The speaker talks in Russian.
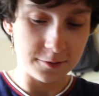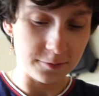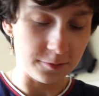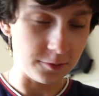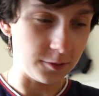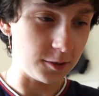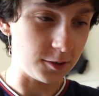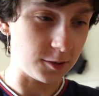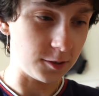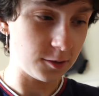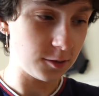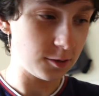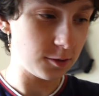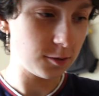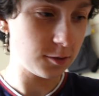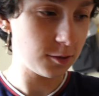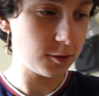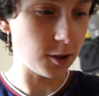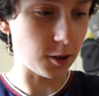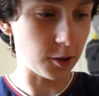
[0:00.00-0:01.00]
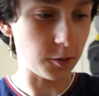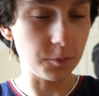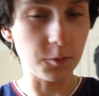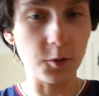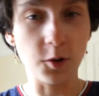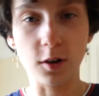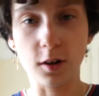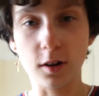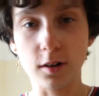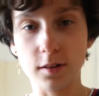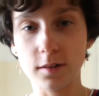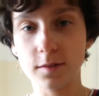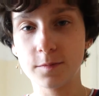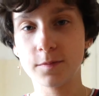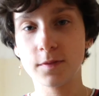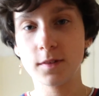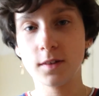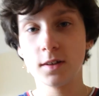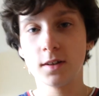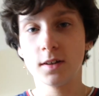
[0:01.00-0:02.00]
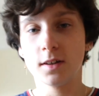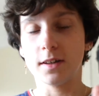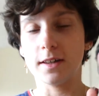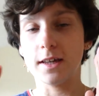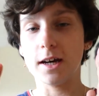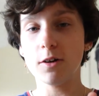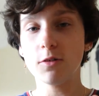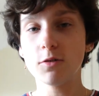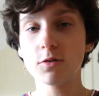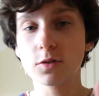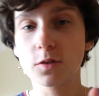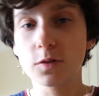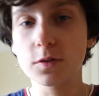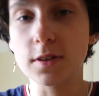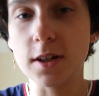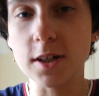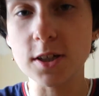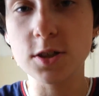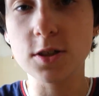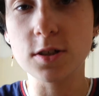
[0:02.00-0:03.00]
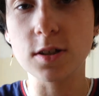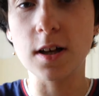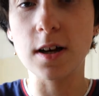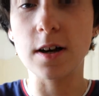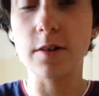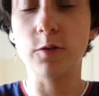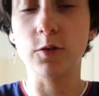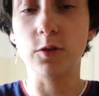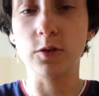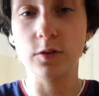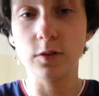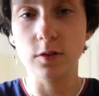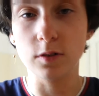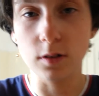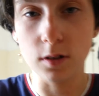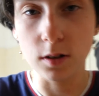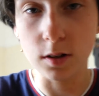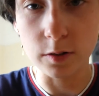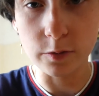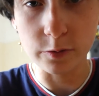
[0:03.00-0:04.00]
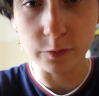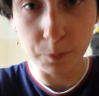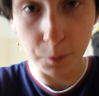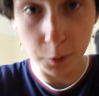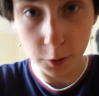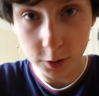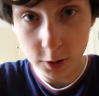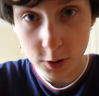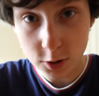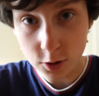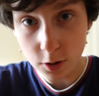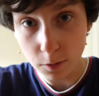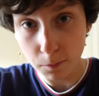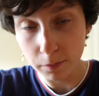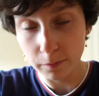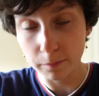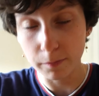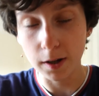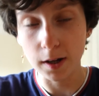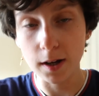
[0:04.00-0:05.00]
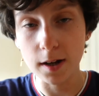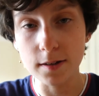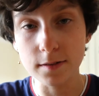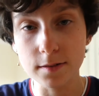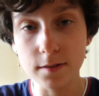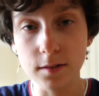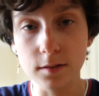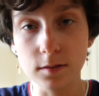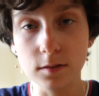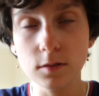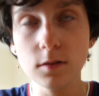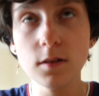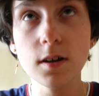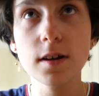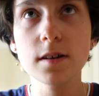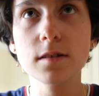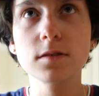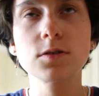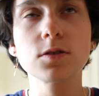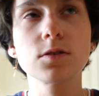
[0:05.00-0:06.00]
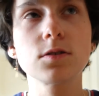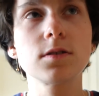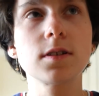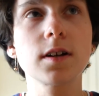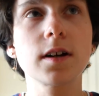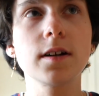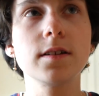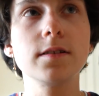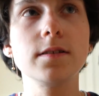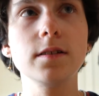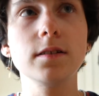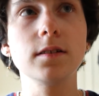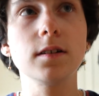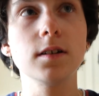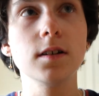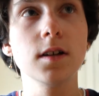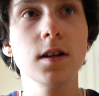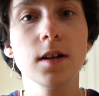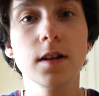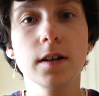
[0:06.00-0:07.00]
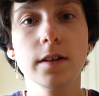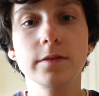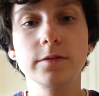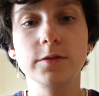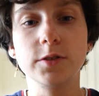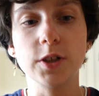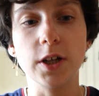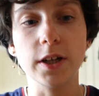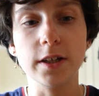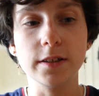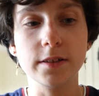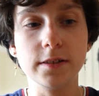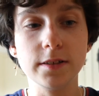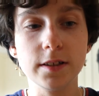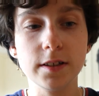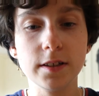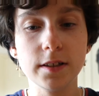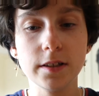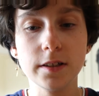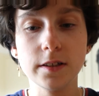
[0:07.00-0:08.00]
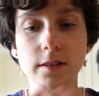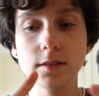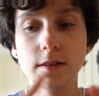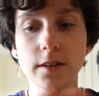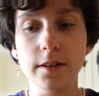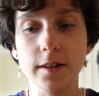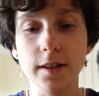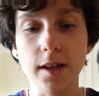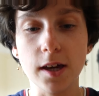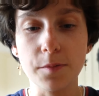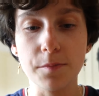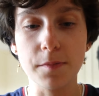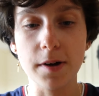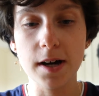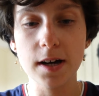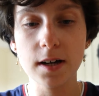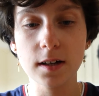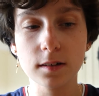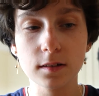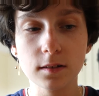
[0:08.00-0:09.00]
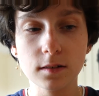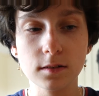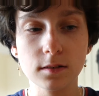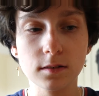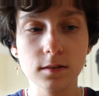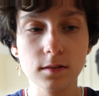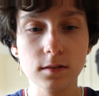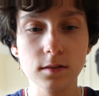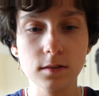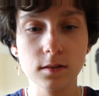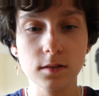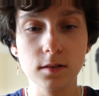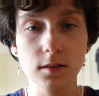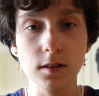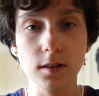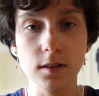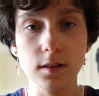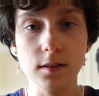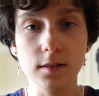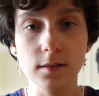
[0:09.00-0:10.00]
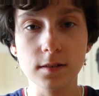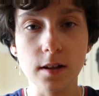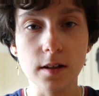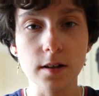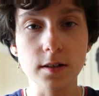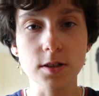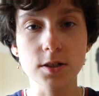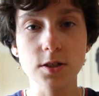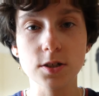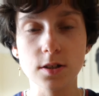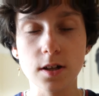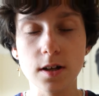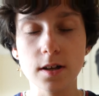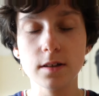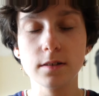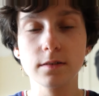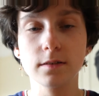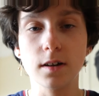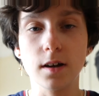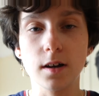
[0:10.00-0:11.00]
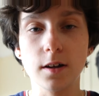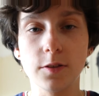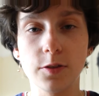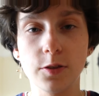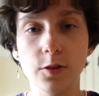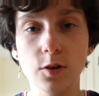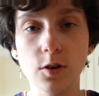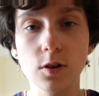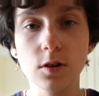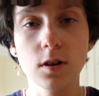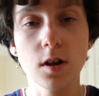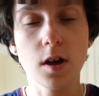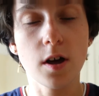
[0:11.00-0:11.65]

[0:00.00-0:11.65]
Вот, как много. Я вот зашла вот э, в бодишоп в магазин. Ну, я еще заходила в JD, TK Maxx и зашла заодно